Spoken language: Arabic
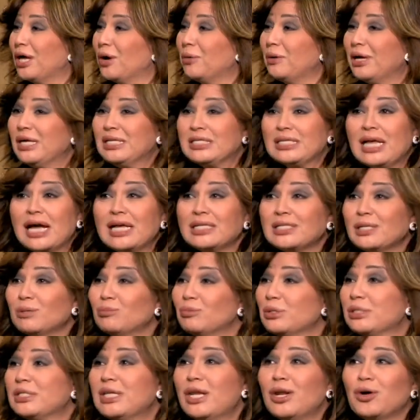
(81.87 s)
جوائز احسن
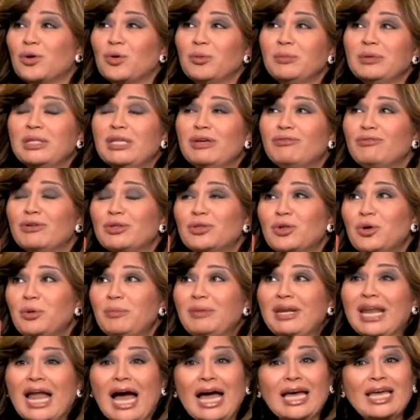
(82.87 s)
ممثله كوميديه فقلت
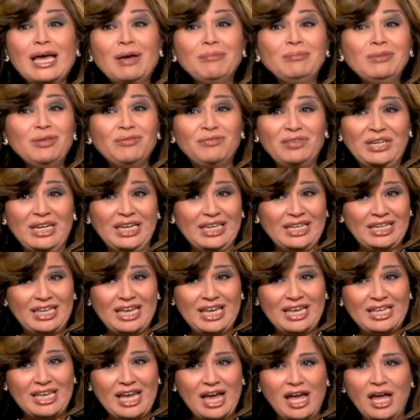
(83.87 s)
لهم اللي عجبني في
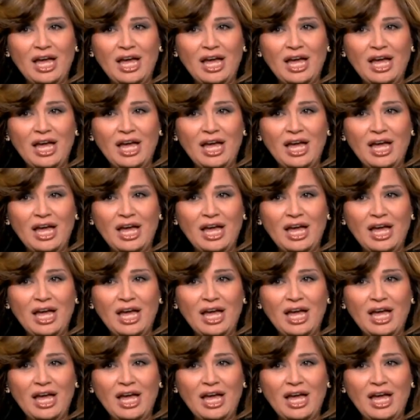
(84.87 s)
الحكايه